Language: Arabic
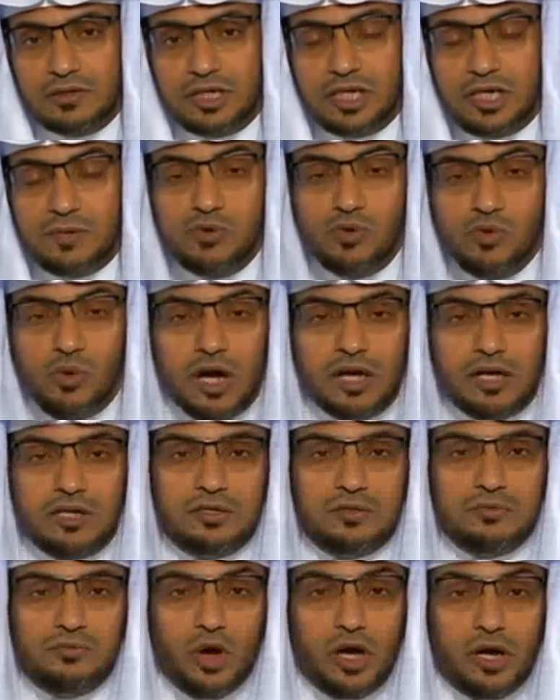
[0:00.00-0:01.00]
ابن أخي
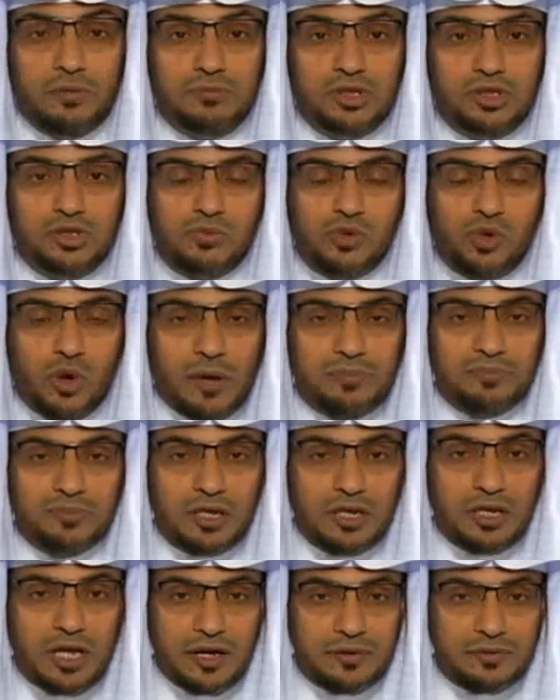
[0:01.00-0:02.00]
محمد بن عبد
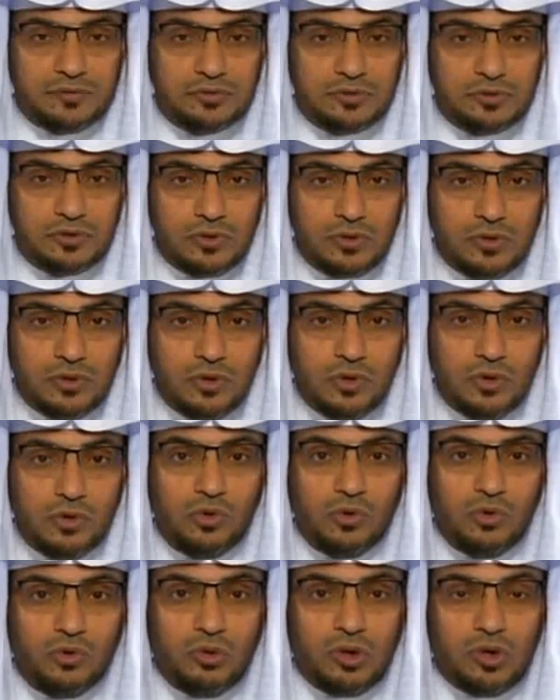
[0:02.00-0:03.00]
الله
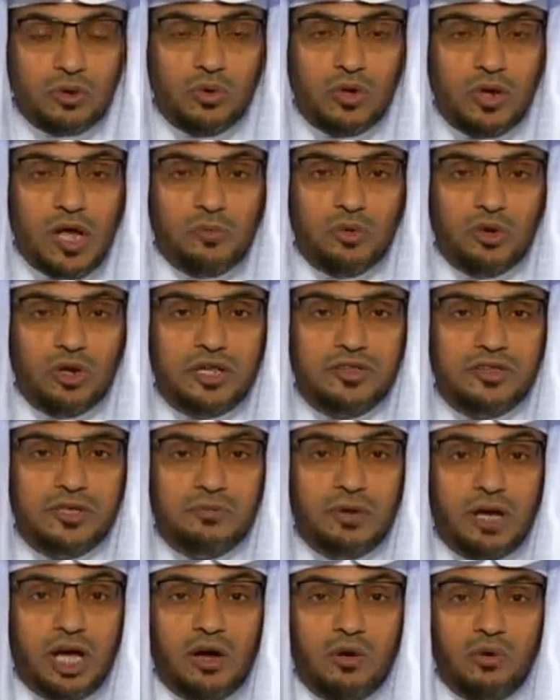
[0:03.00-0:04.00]
والغلام الذي
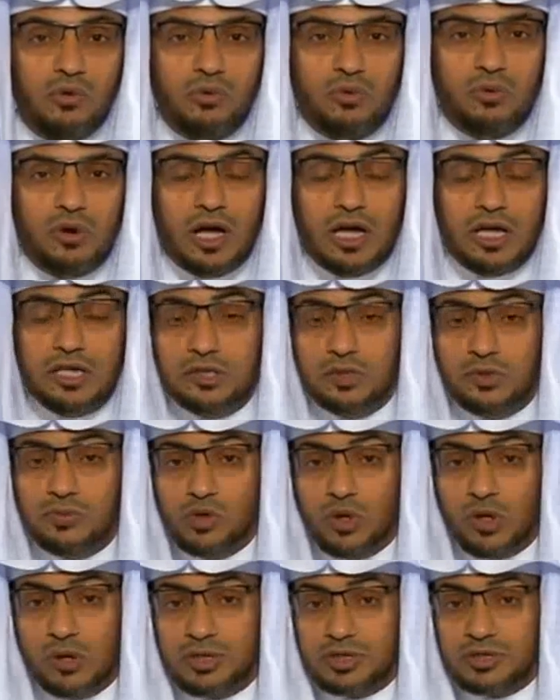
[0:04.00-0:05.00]
معه علي
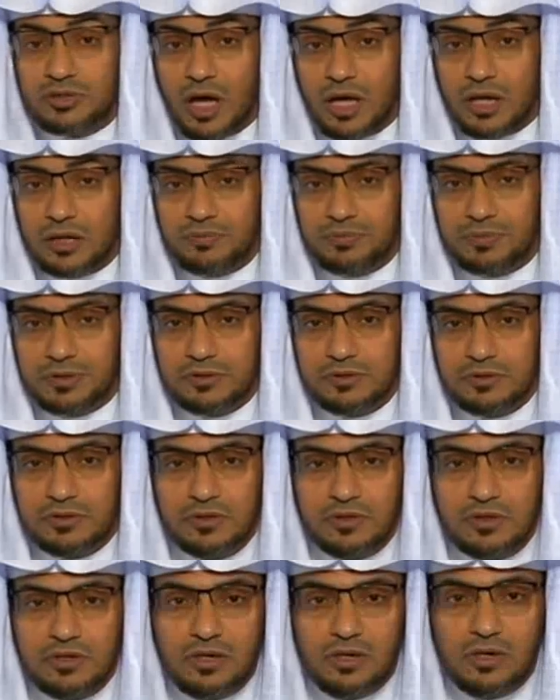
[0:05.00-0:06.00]
بن أبي طالب
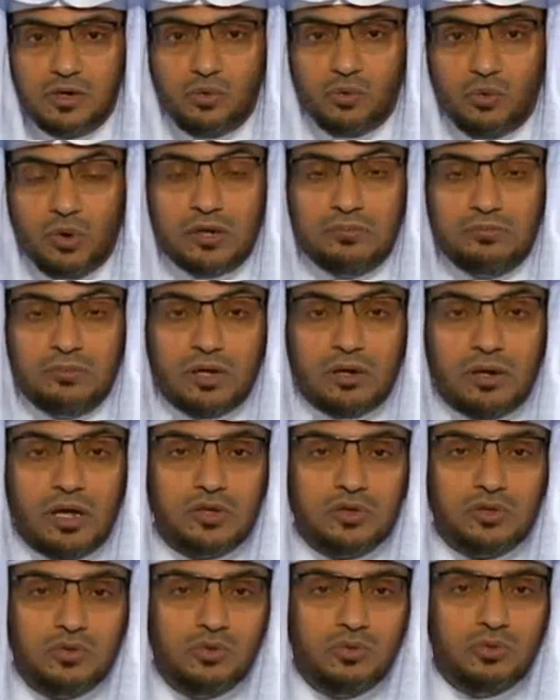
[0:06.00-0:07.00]

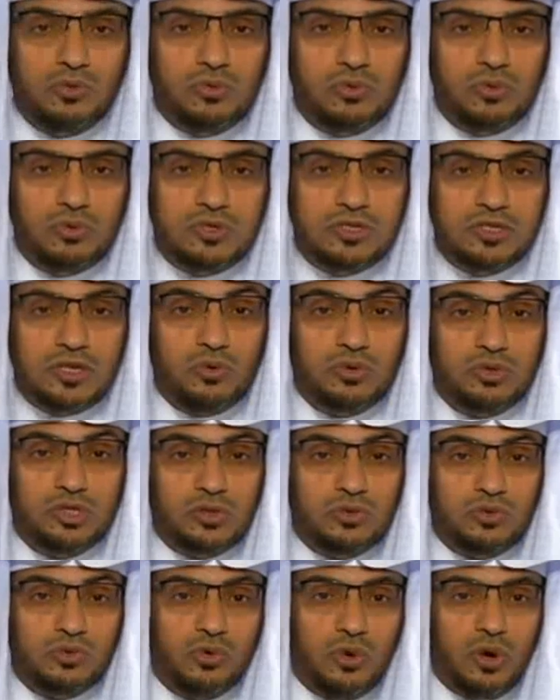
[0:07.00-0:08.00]
والمرأة
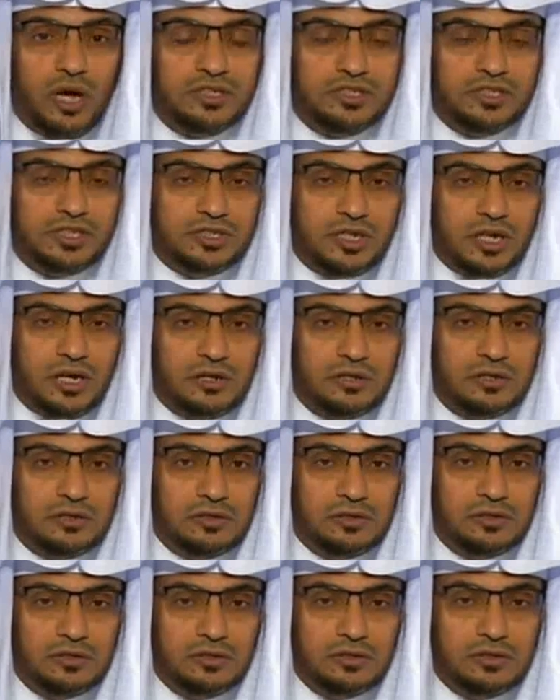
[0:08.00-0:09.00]
زوجته خديجة
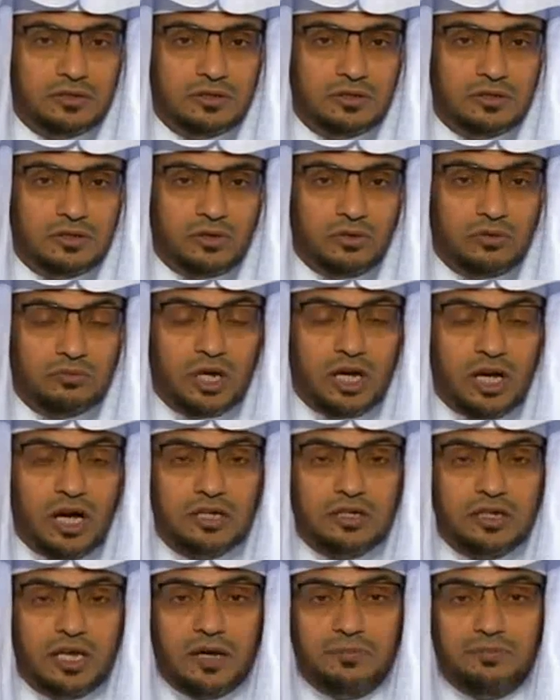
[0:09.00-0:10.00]
ثم
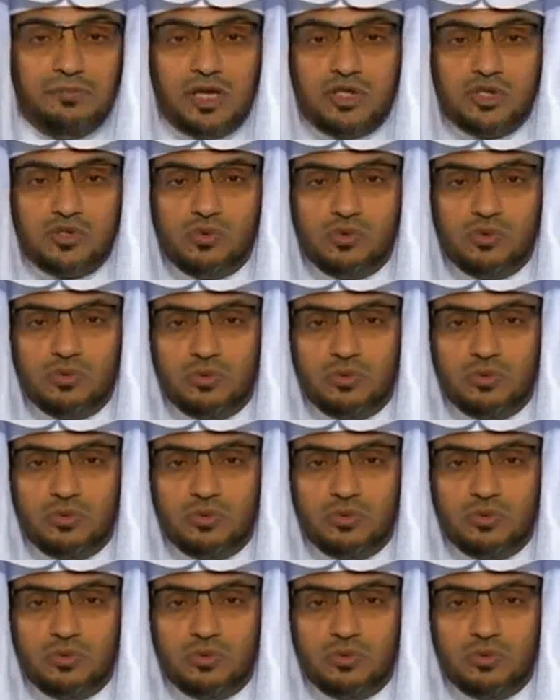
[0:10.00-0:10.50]
قال العباس